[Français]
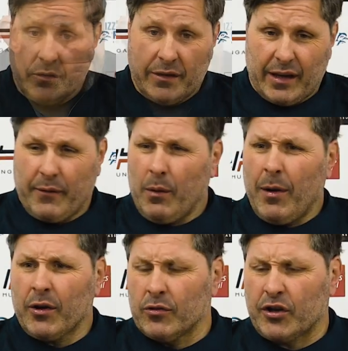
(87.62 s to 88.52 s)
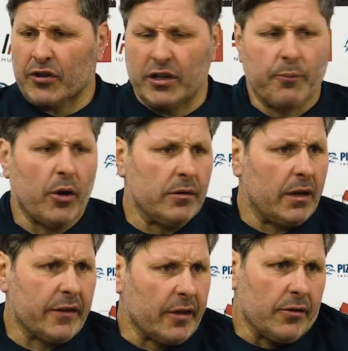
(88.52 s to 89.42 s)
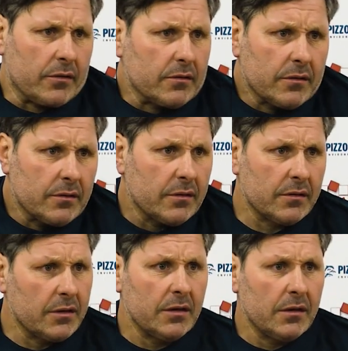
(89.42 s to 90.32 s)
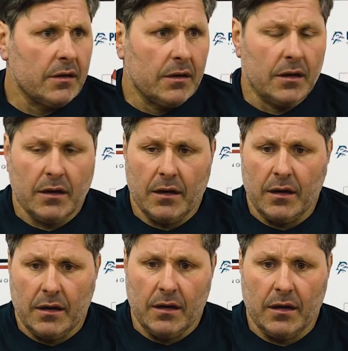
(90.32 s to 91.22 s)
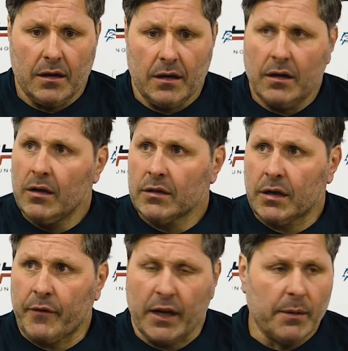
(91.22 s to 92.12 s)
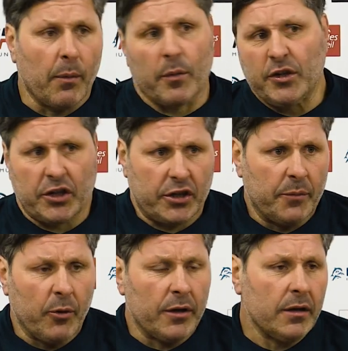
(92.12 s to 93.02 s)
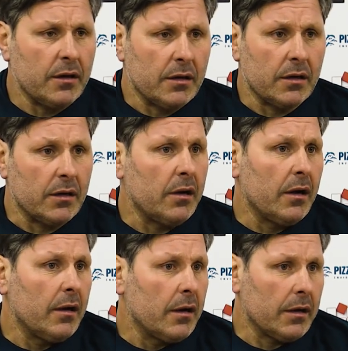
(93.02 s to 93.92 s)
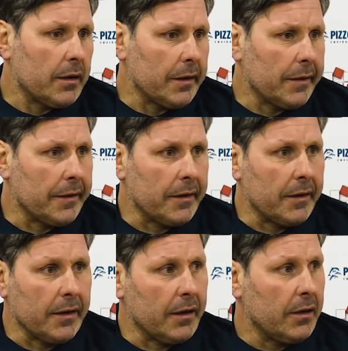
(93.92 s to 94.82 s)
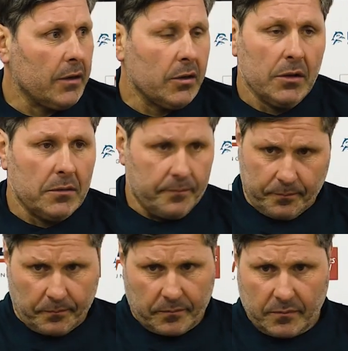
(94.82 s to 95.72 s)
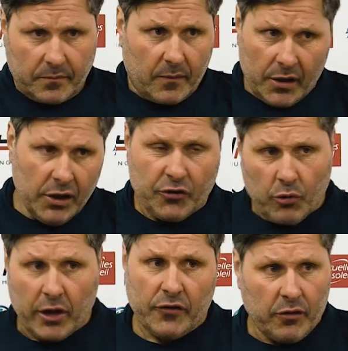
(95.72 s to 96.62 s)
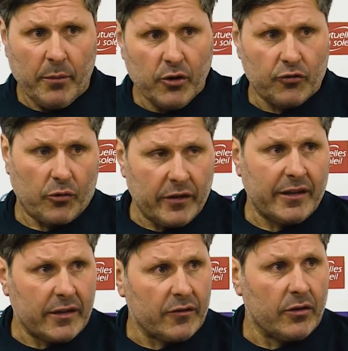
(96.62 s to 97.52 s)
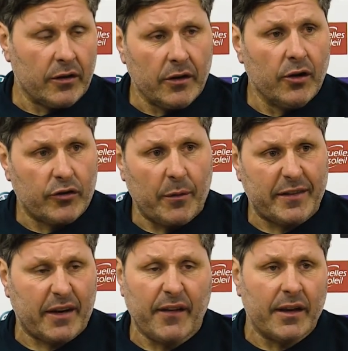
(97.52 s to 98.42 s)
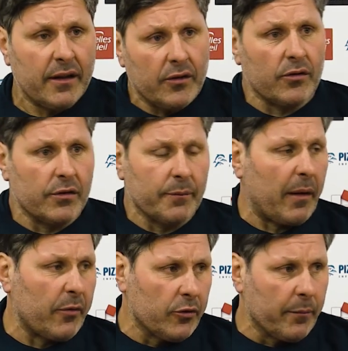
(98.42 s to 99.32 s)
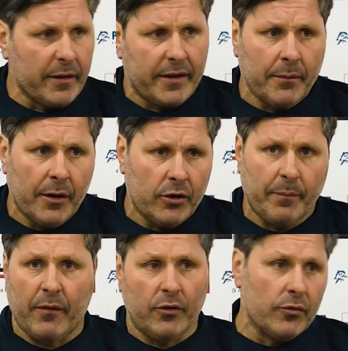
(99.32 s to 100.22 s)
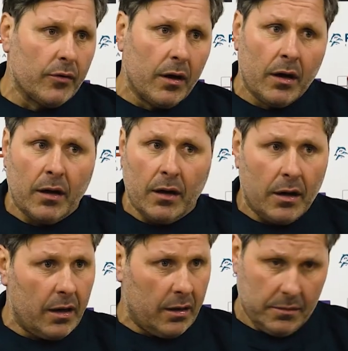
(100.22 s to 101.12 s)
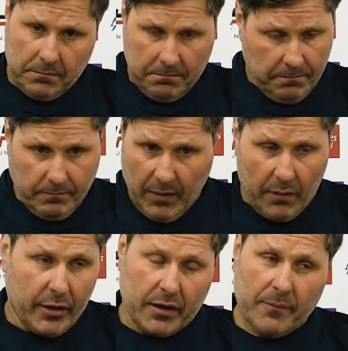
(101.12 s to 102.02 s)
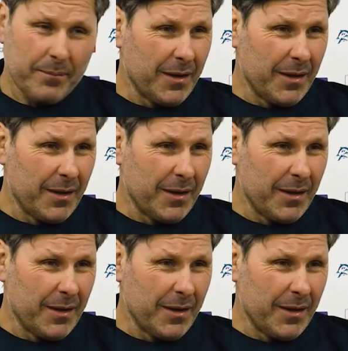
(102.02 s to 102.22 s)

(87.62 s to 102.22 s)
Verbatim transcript: Ça fait un moment qu'on cherche des points à l'extérieur. Euh, j'ai fait une équipe pour venir chercher des points. Hein. Euh, et les joueurs qui sont venus aujourd'hui, ils le savaient très bien. Hein. On n'est pas venu en victime, on n'est pas venu euh, avec.